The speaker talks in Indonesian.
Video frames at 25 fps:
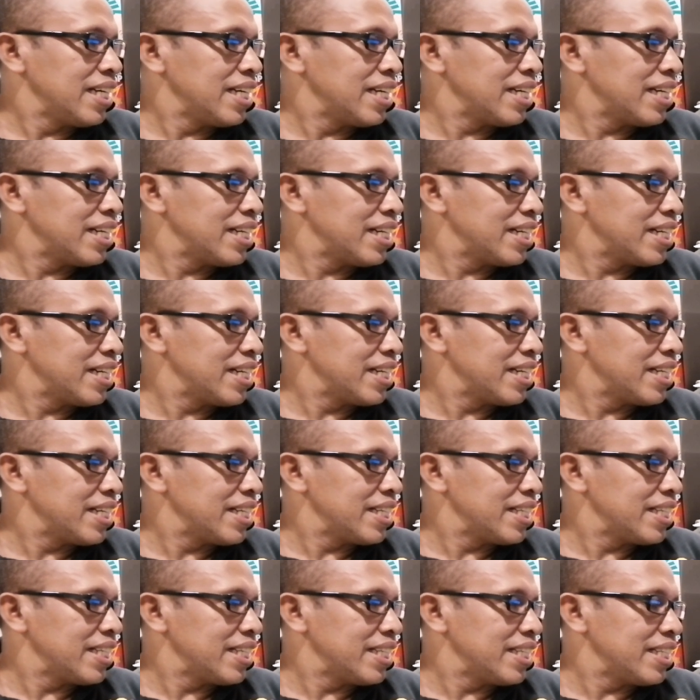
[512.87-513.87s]
eh,
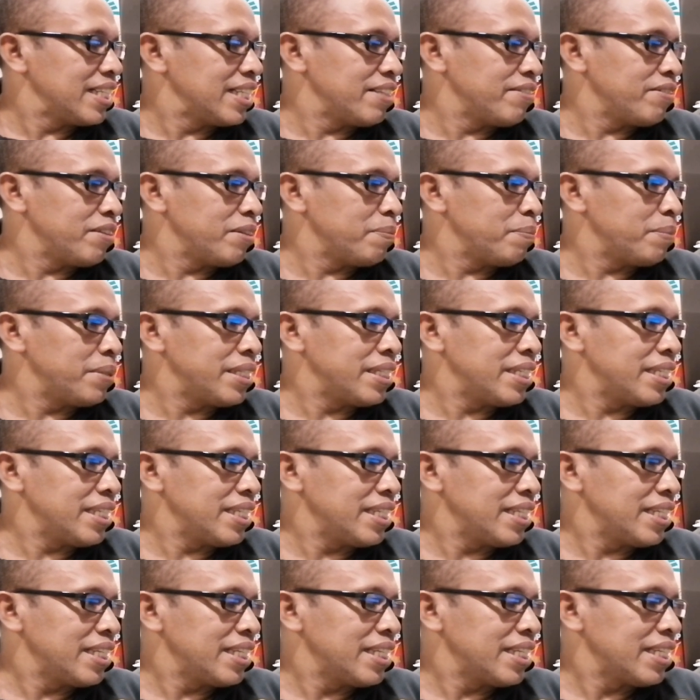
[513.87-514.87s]

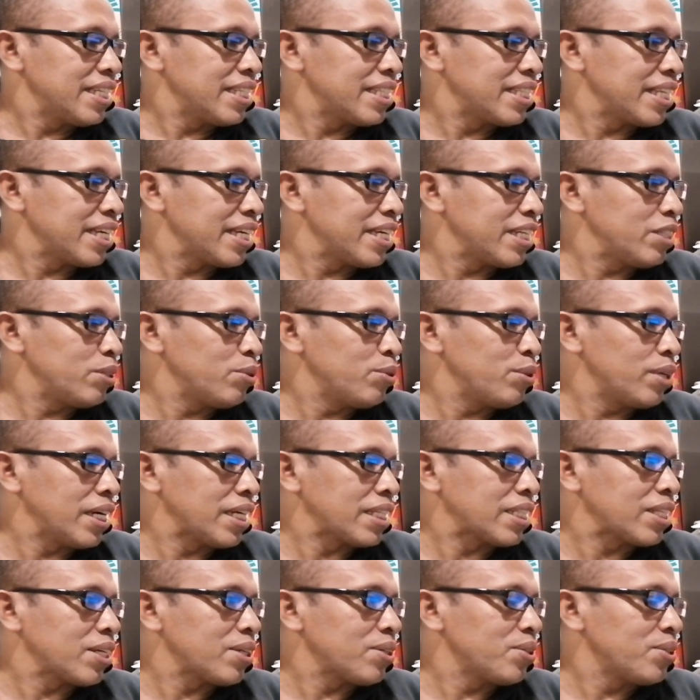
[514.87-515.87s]
DVB T2
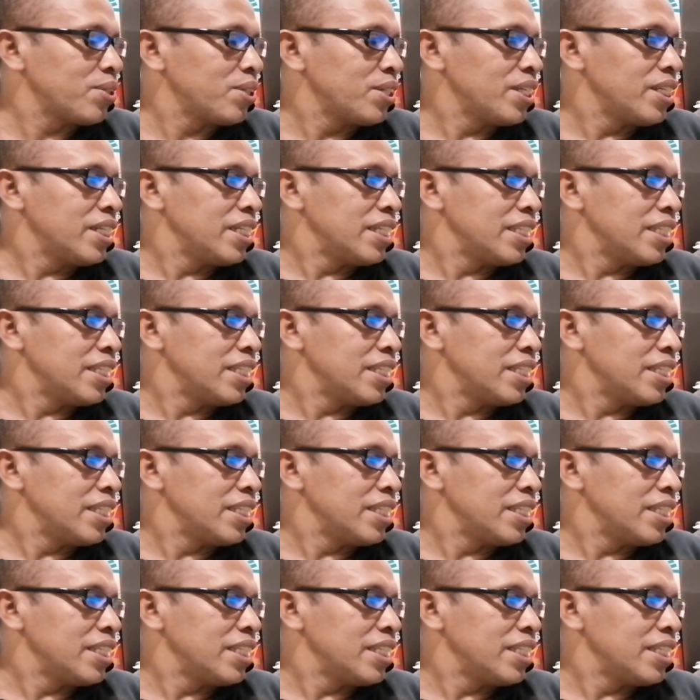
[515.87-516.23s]
atau